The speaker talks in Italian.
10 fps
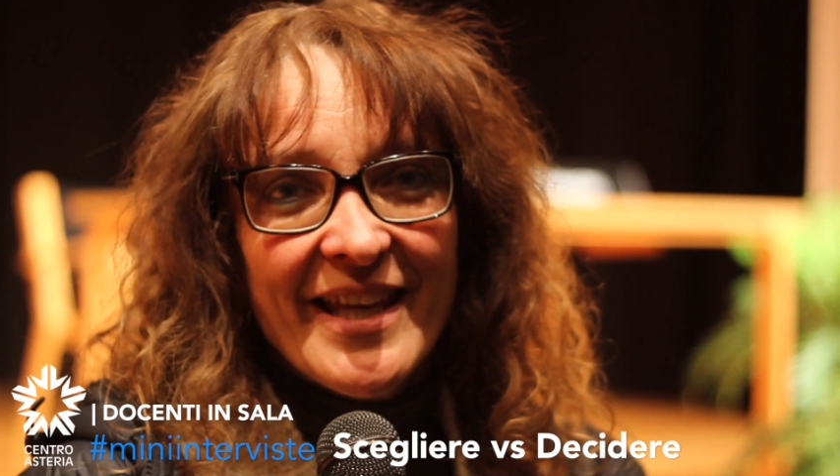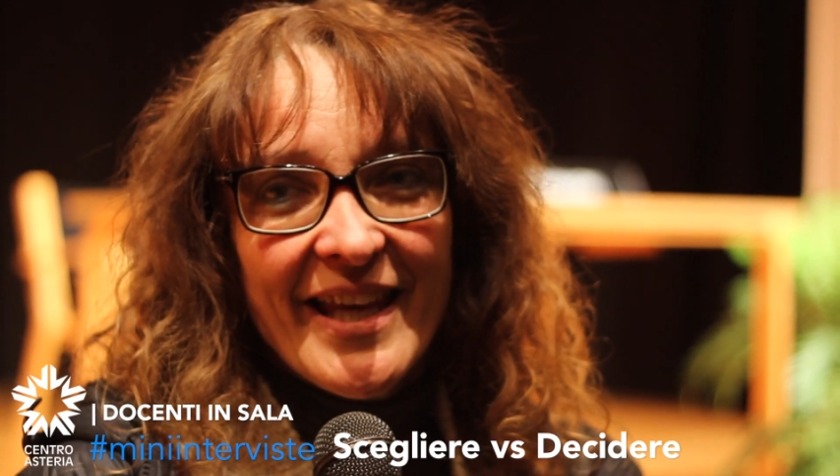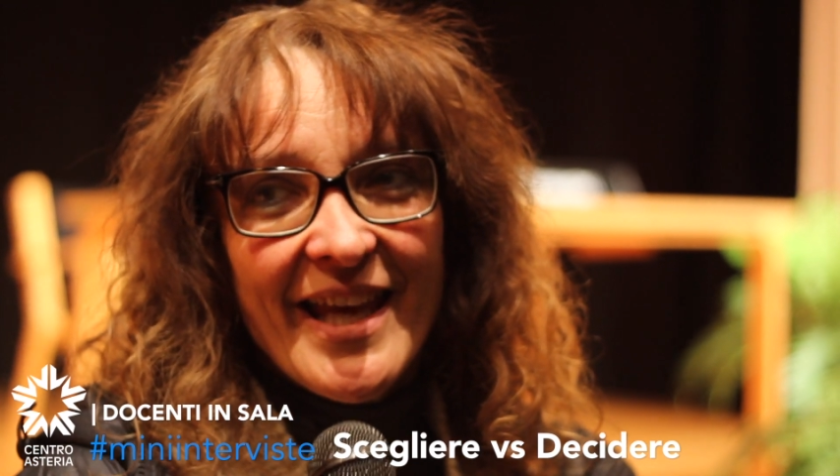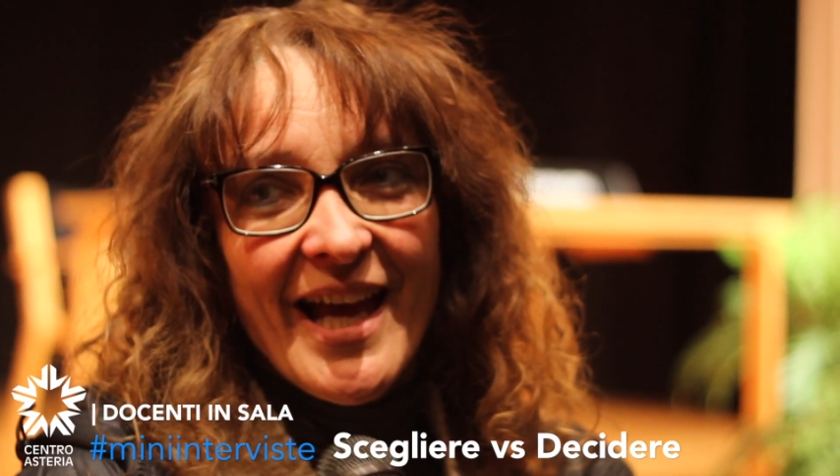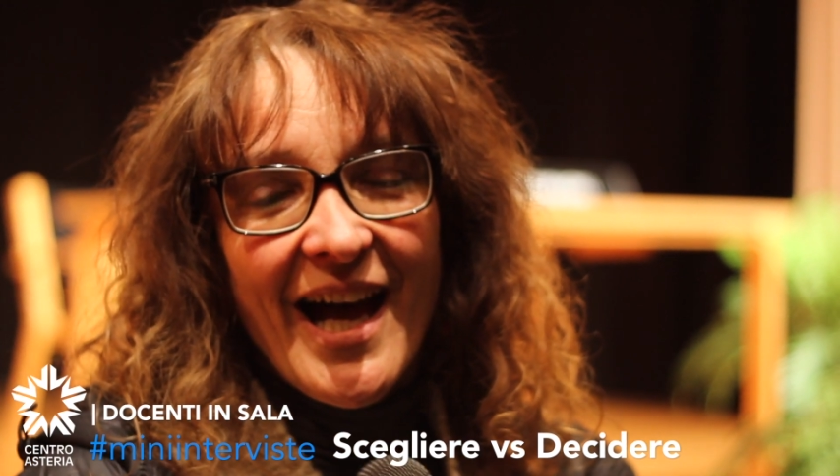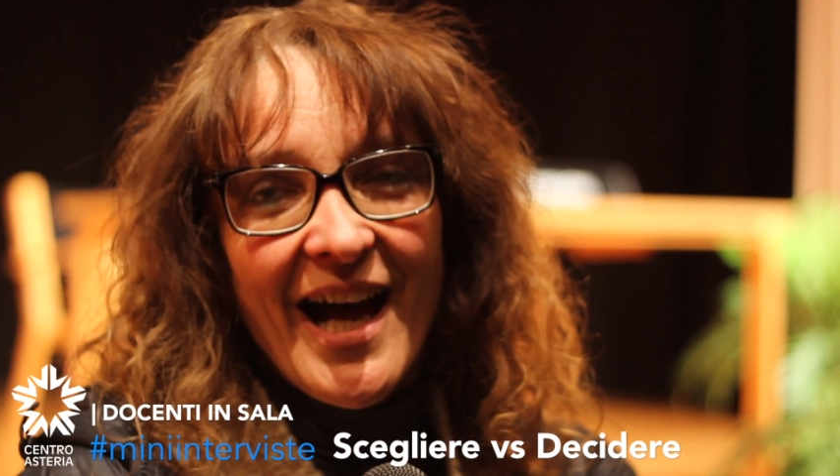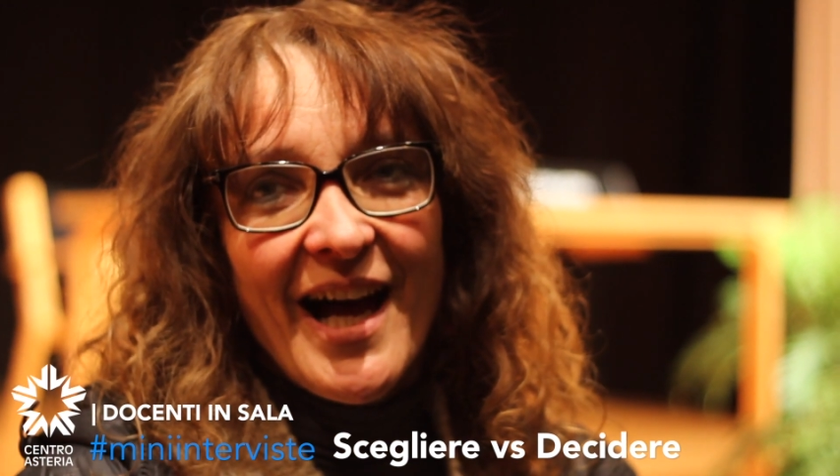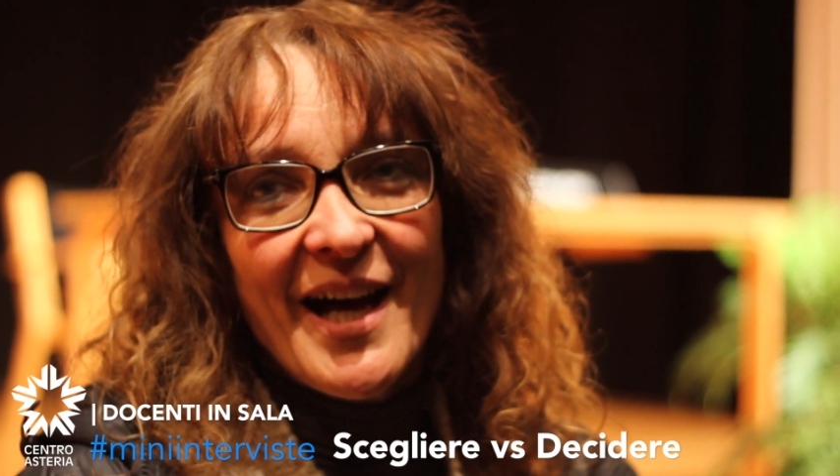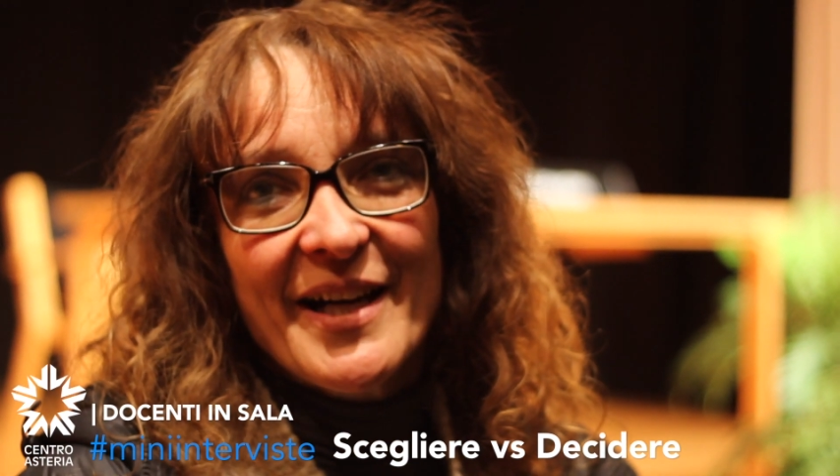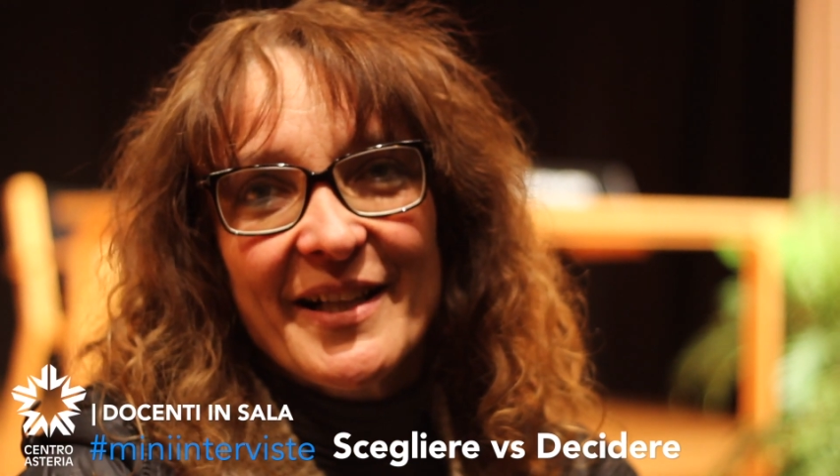che
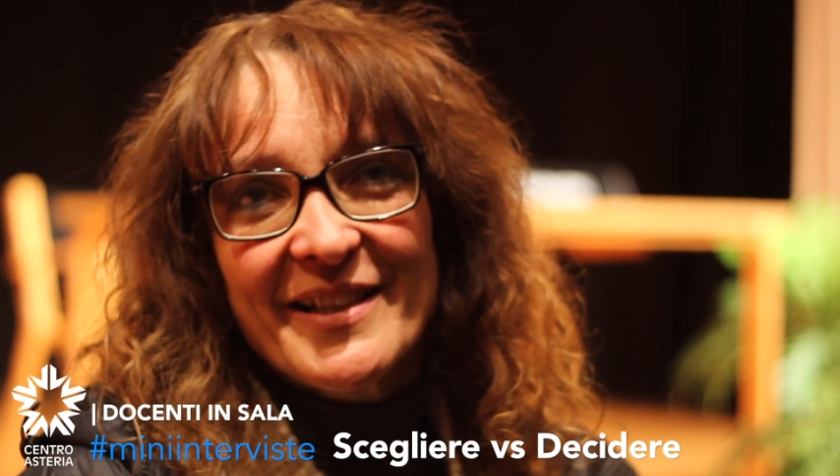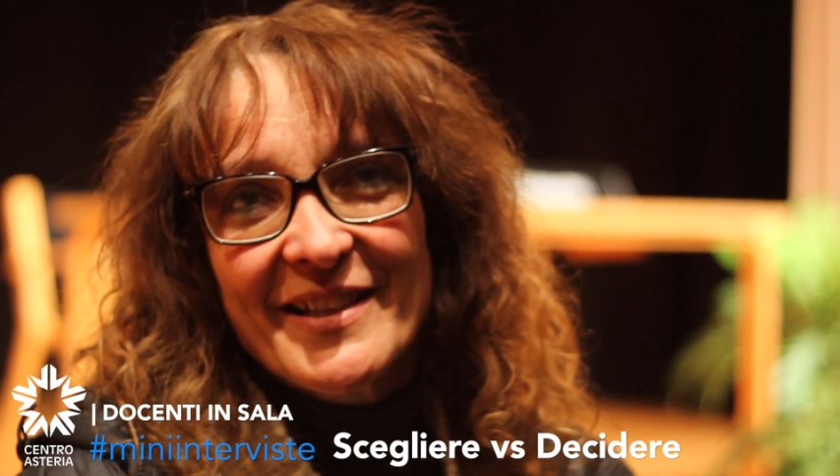ha